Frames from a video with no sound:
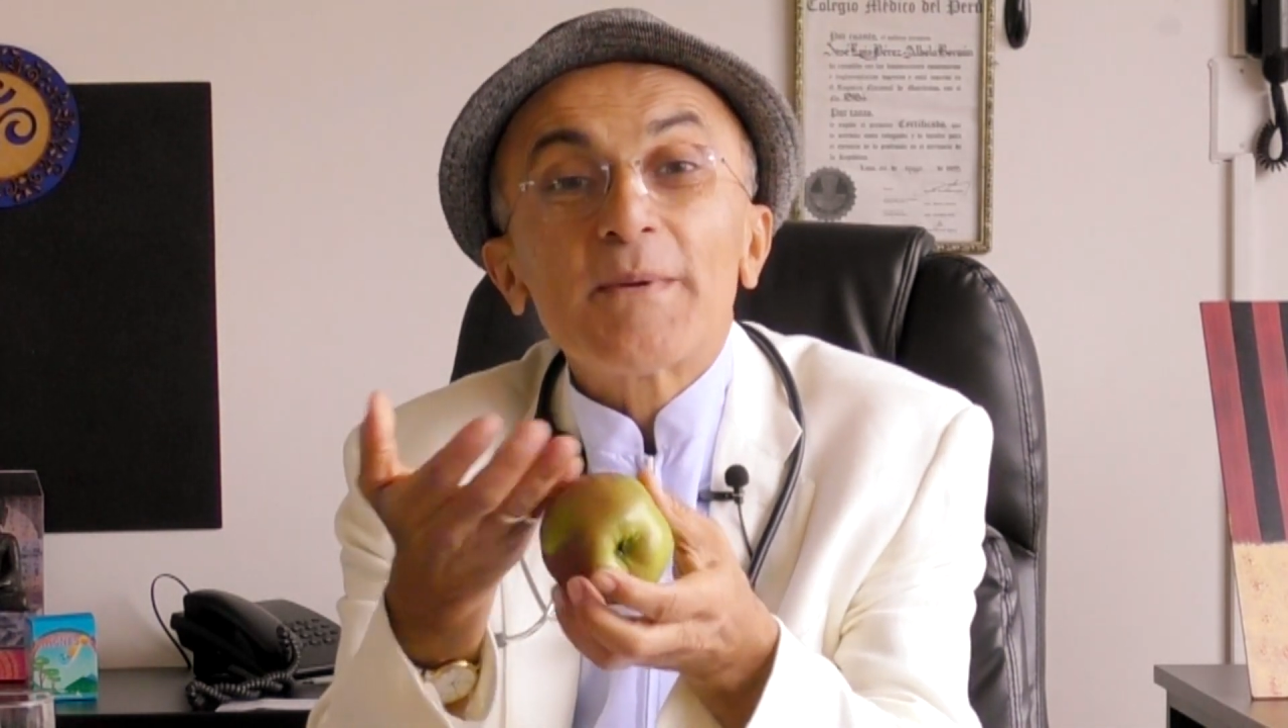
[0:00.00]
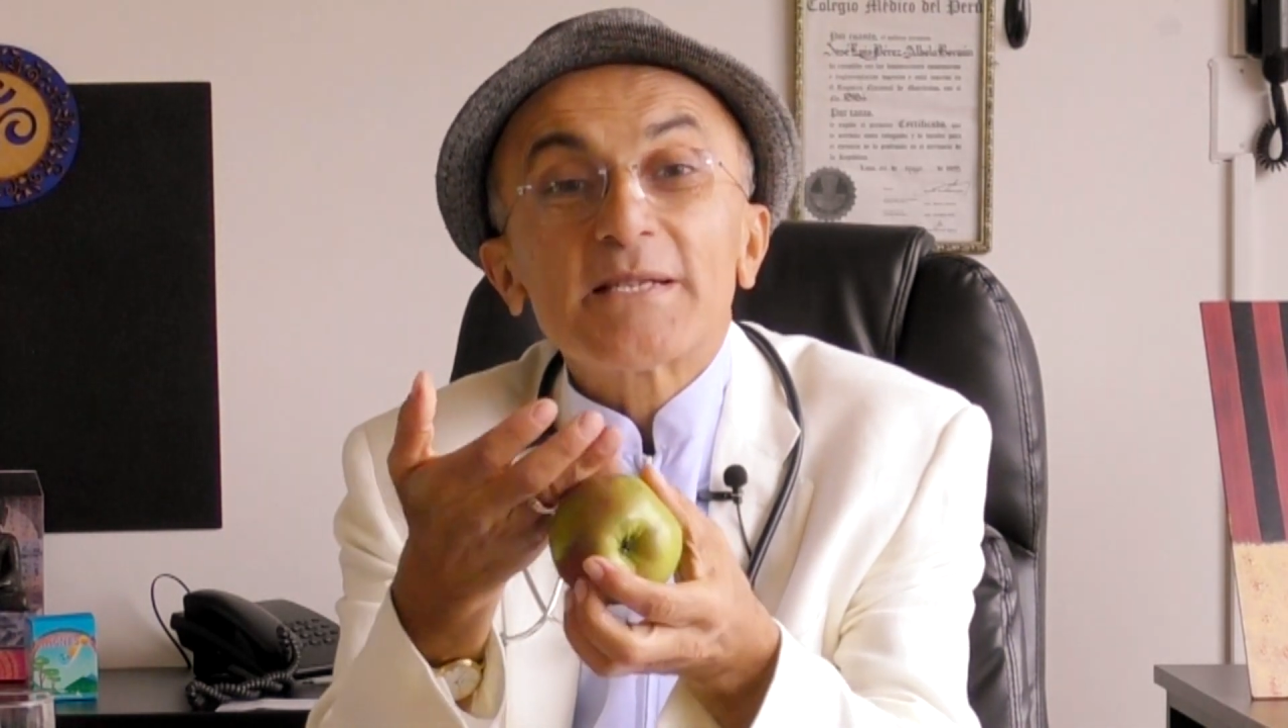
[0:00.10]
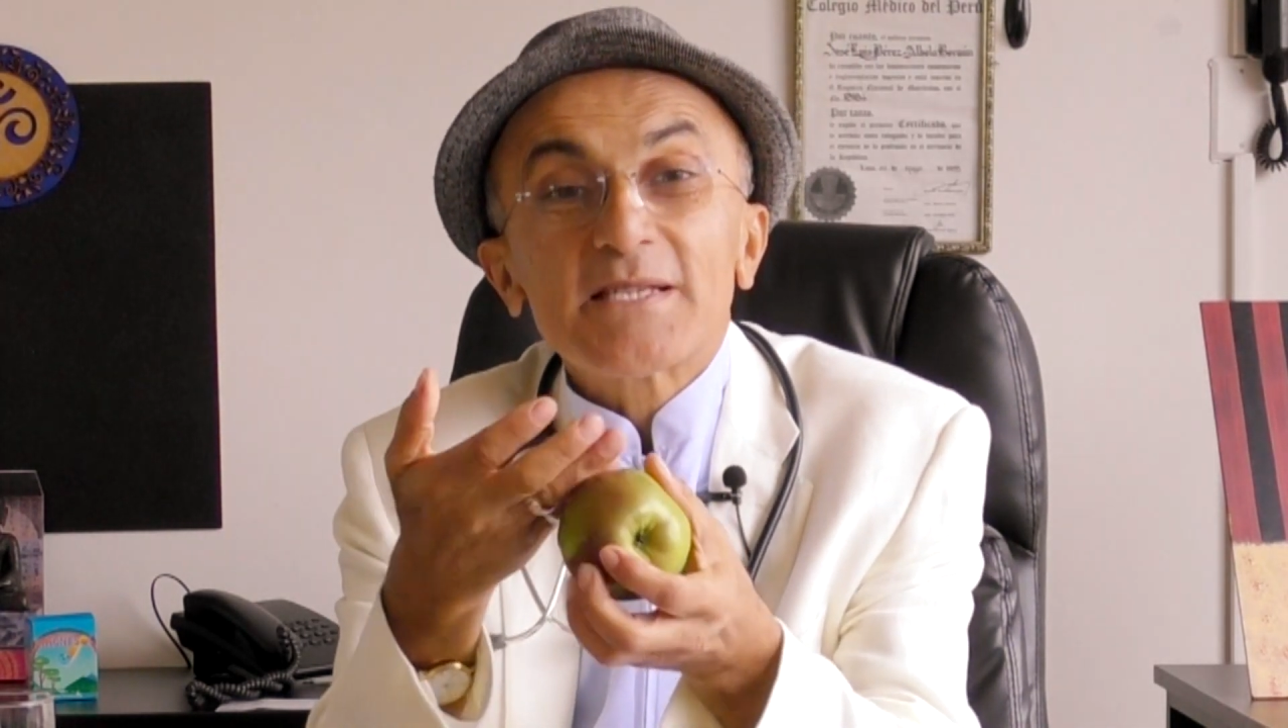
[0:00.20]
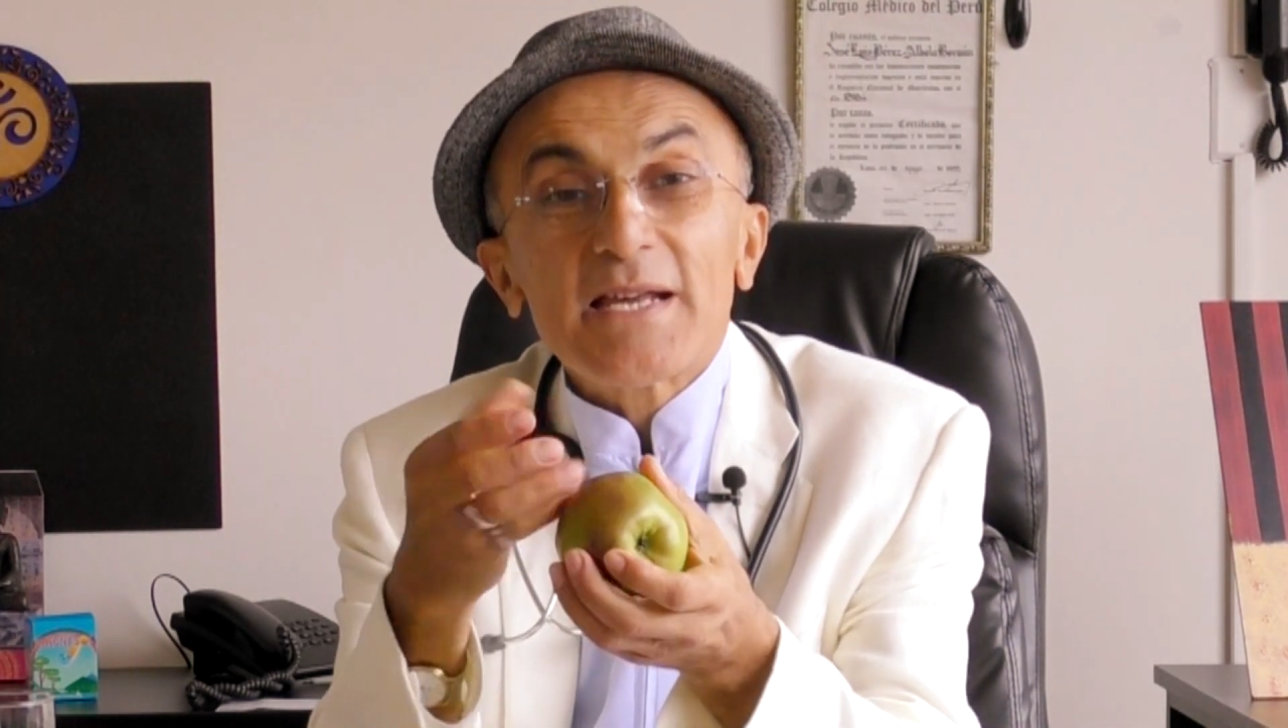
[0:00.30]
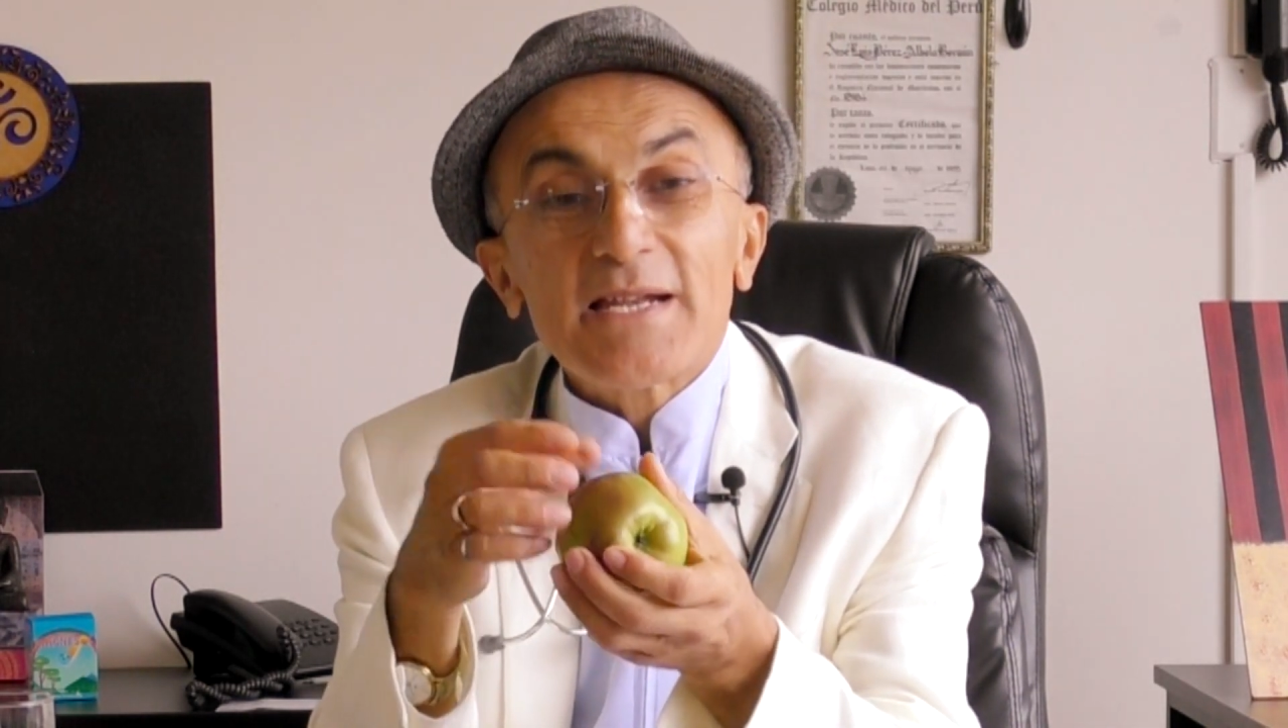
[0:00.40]

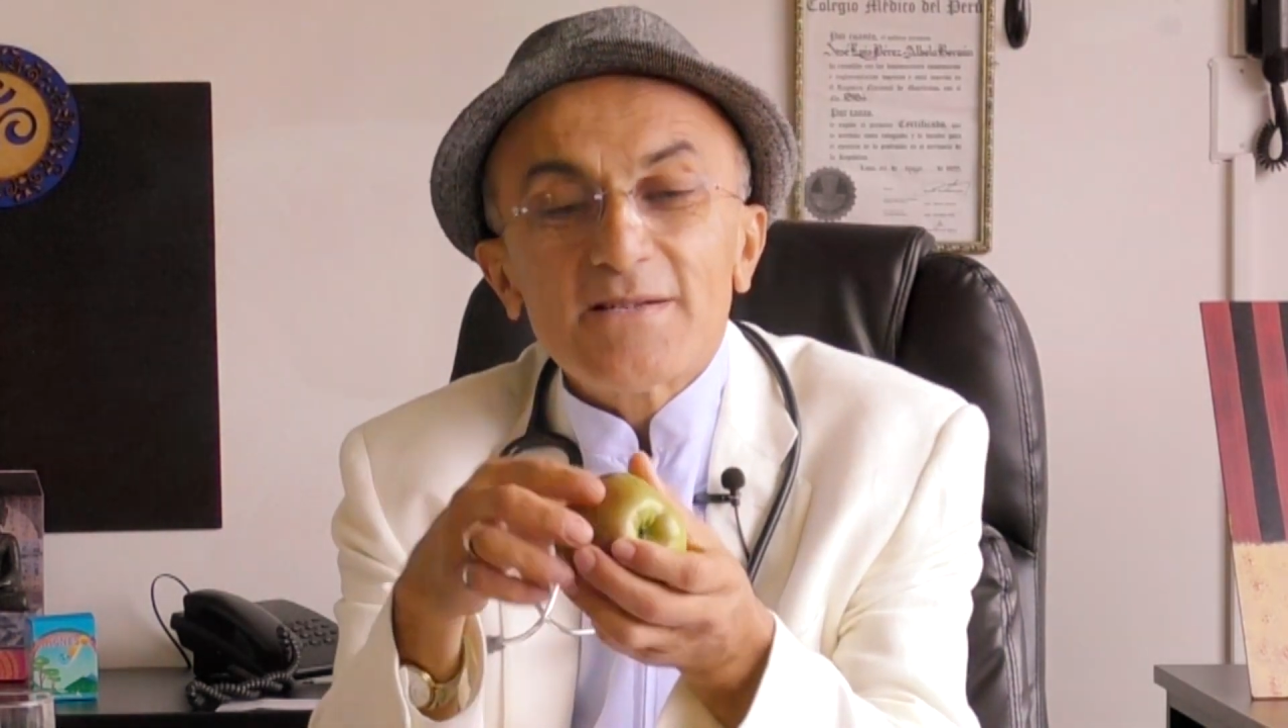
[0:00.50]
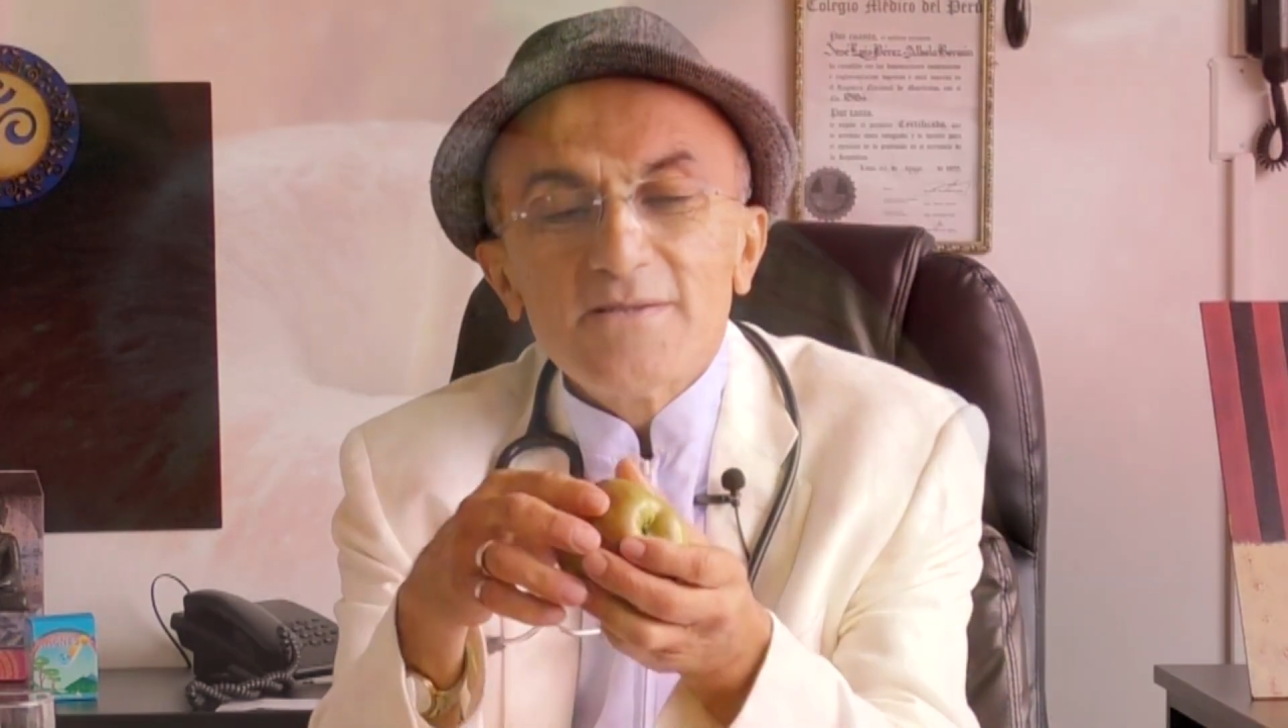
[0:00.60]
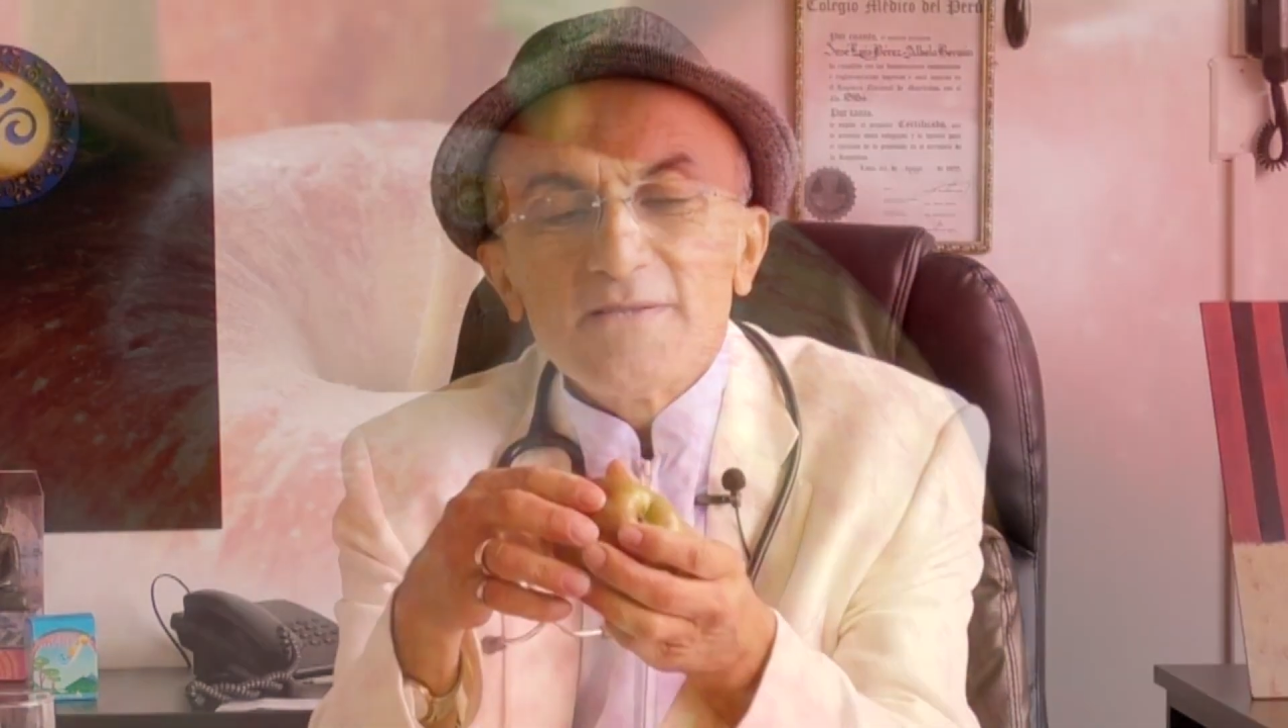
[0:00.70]
manzana, ¿no?